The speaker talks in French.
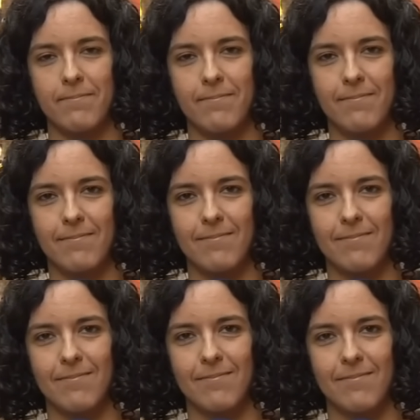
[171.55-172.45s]
Et pour
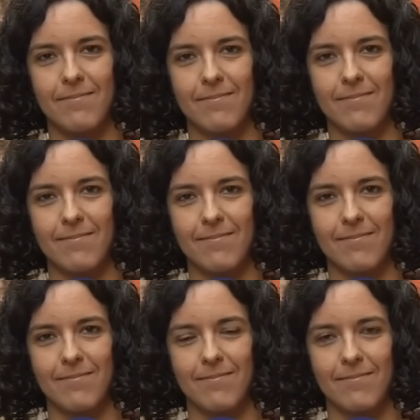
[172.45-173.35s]
vous, ça passe aussi